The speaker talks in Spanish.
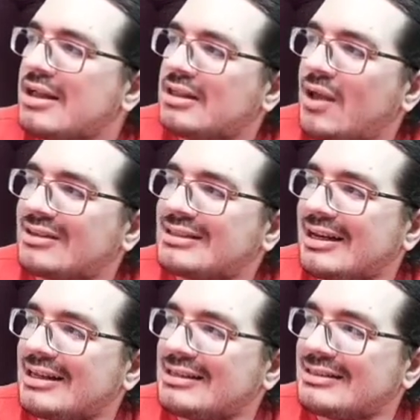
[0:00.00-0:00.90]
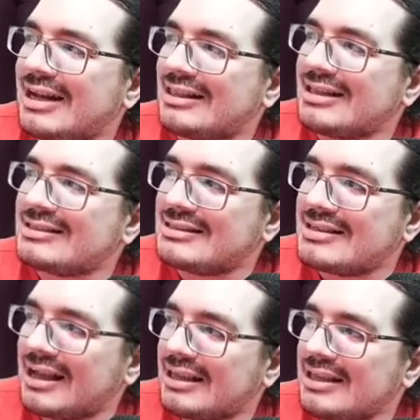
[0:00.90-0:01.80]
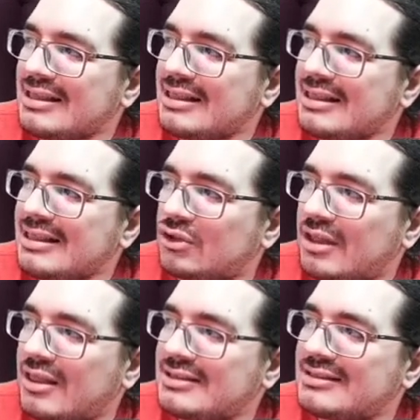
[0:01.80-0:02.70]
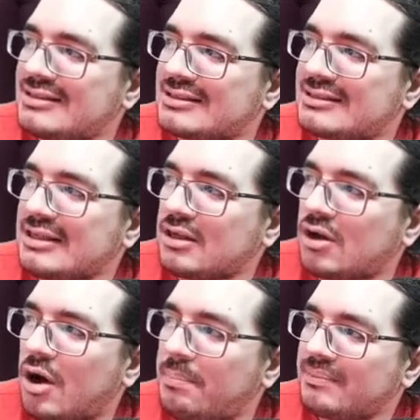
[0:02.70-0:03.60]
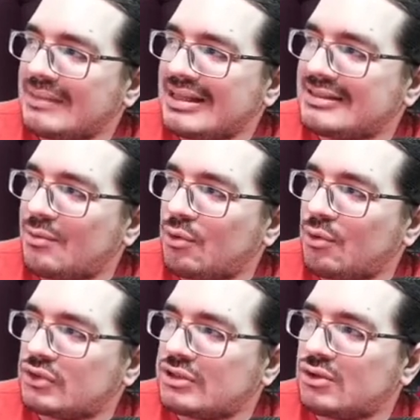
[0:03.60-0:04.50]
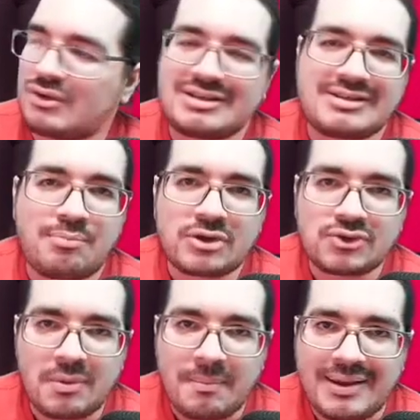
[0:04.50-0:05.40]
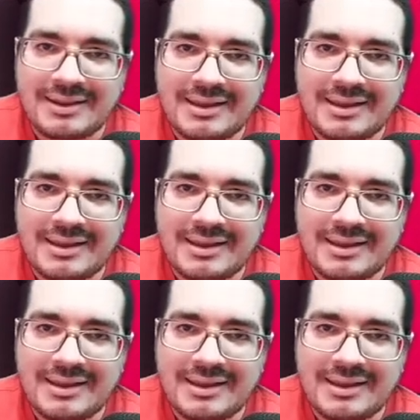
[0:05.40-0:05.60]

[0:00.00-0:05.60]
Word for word: Te vas a registrar desde aquí, desde donde dice Sync Up, este botoncito que se ha puesto en verde